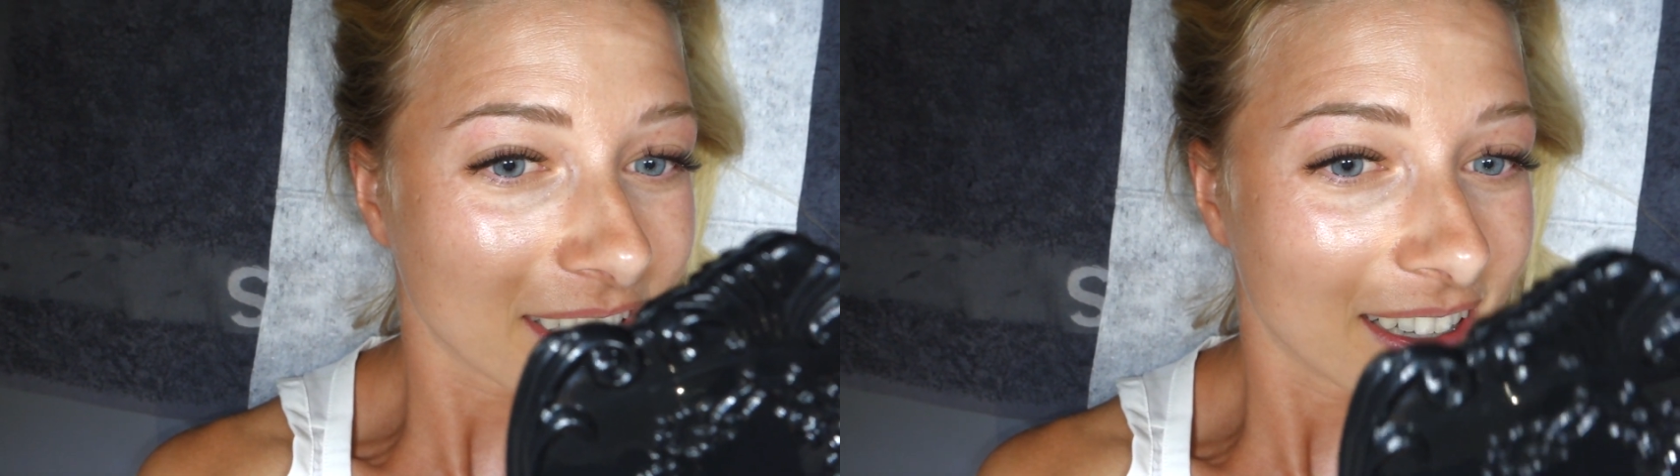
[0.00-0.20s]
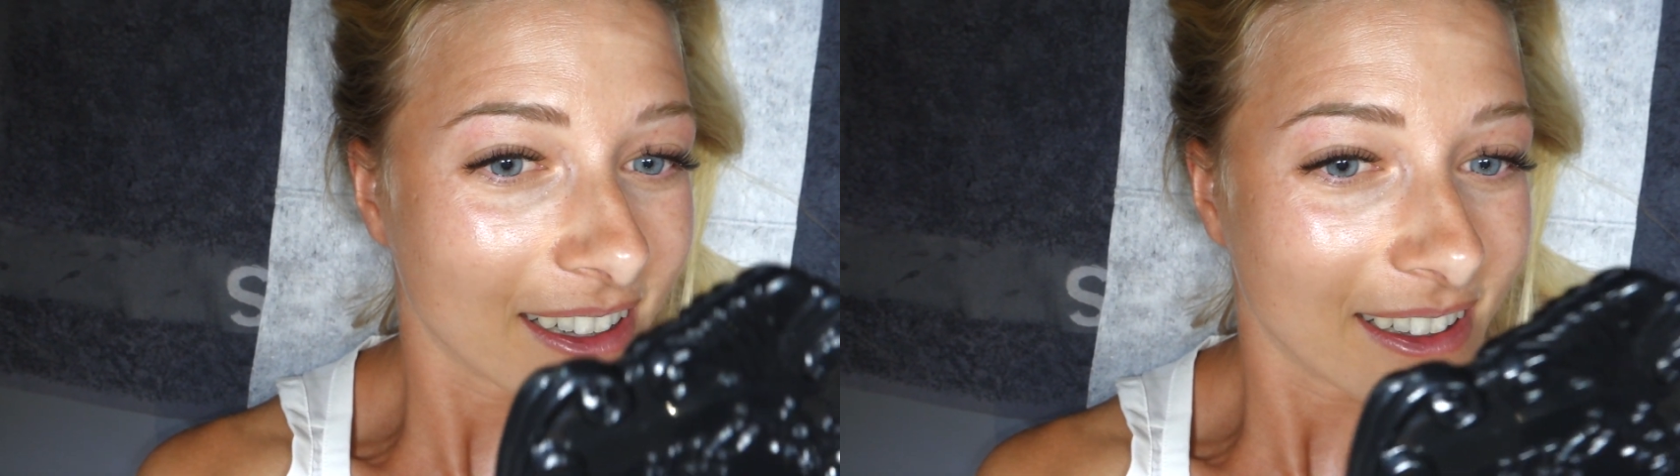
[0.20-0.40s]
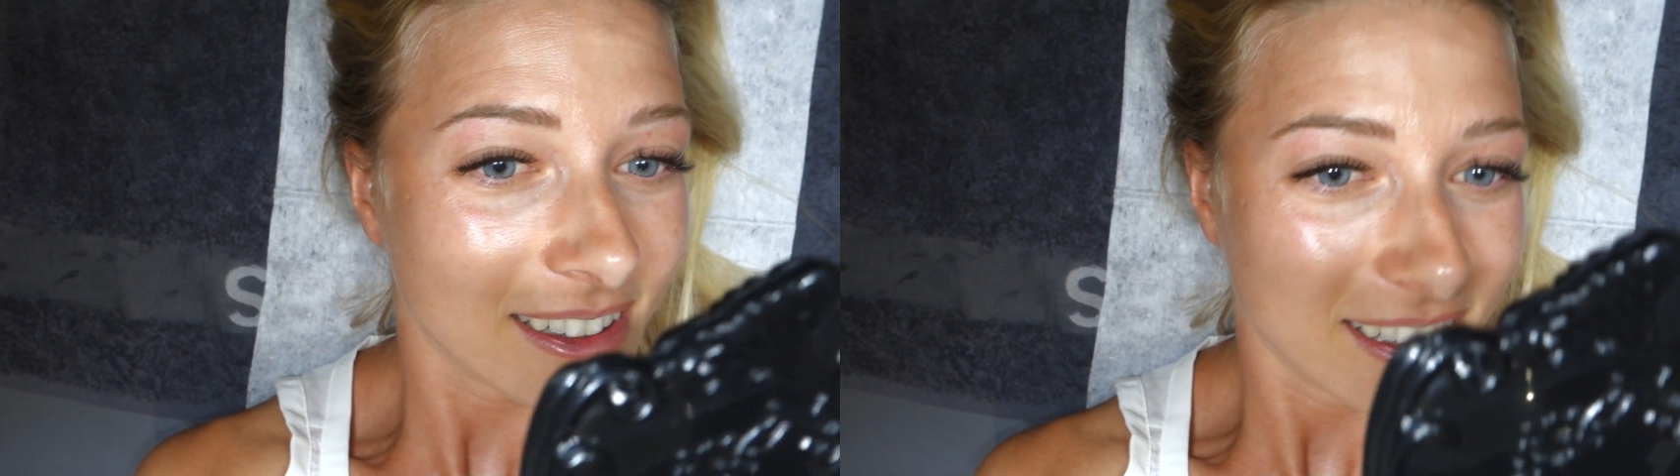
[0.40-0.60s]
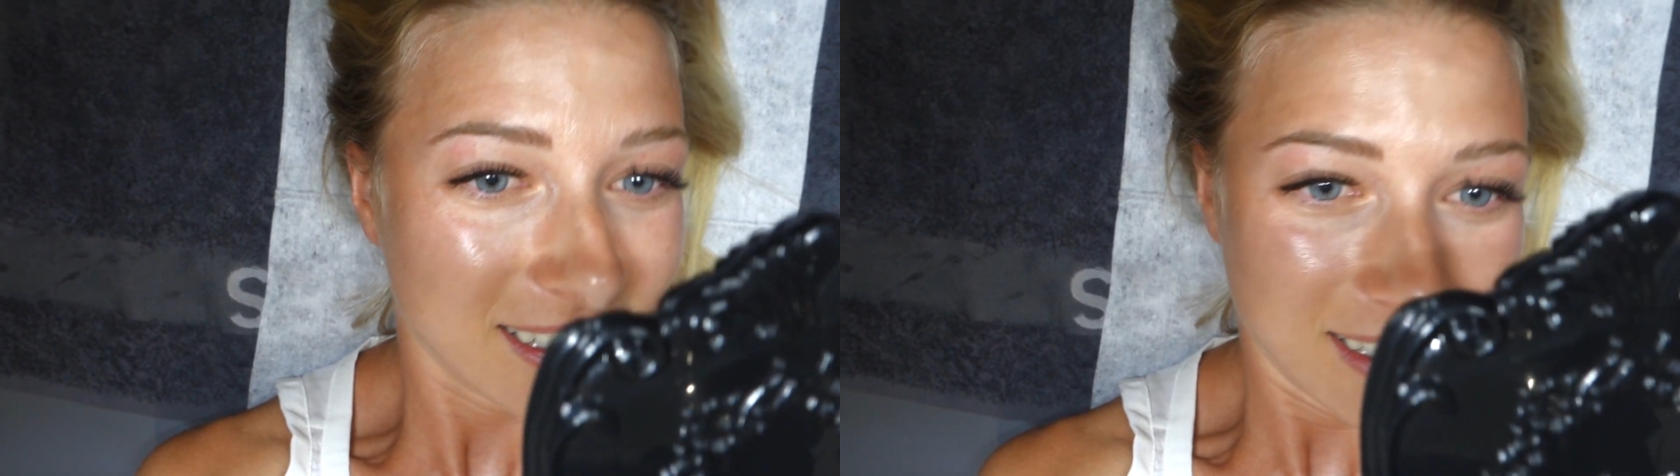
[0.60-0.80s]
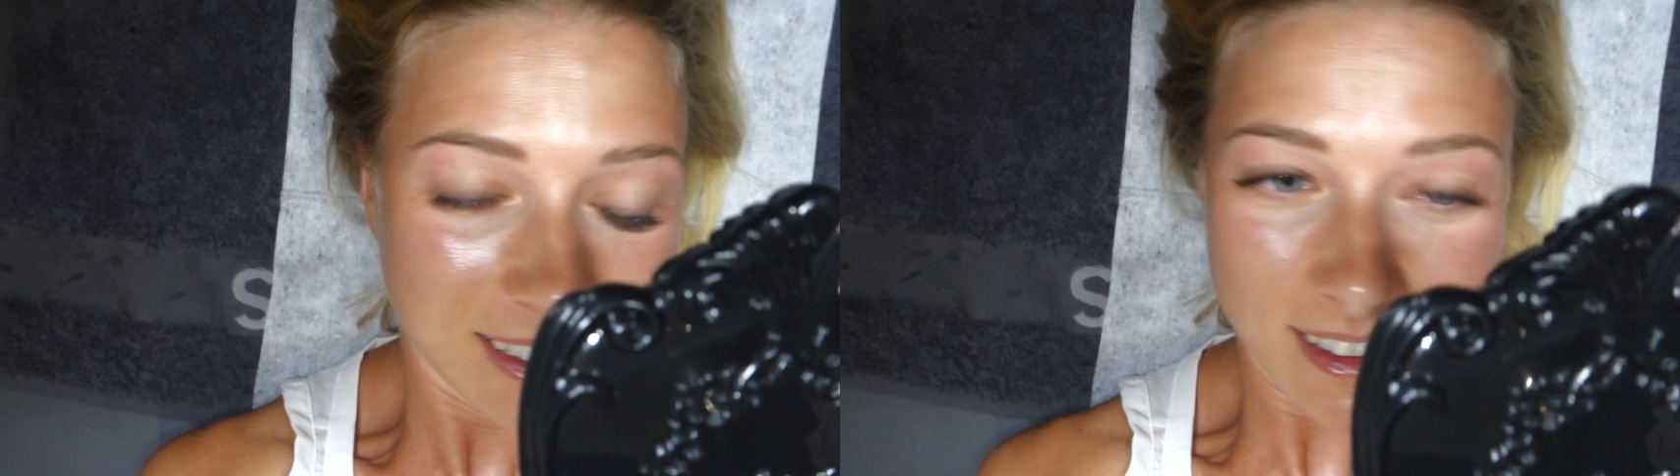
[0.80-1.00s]
gell?
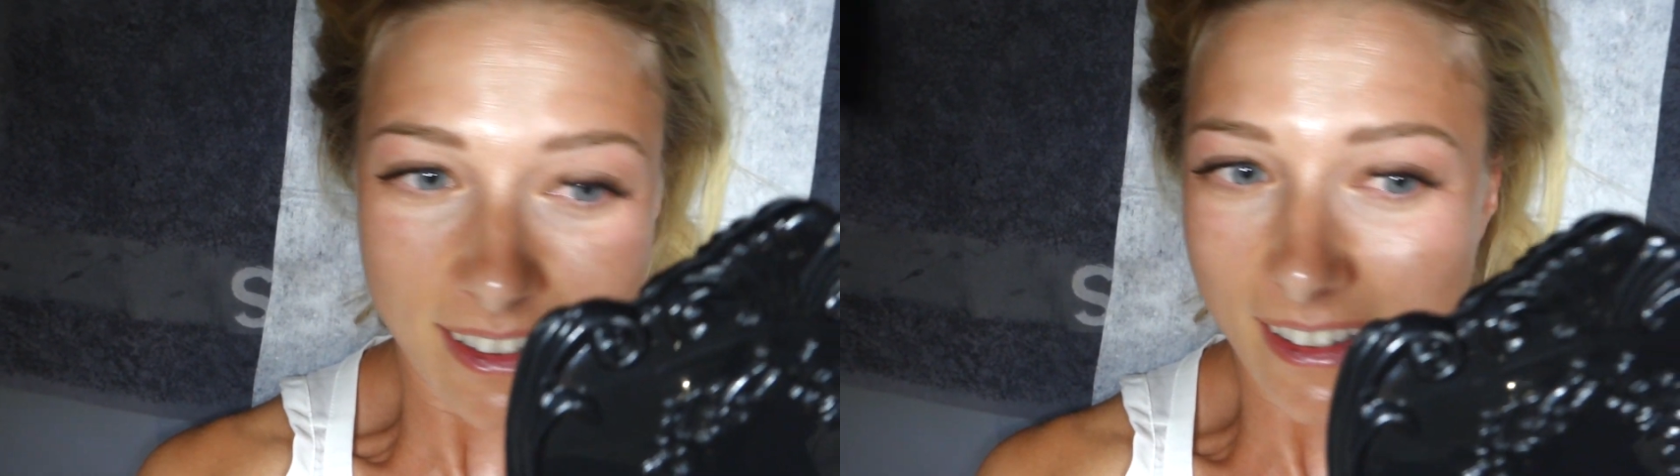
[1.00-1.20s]
Das ist die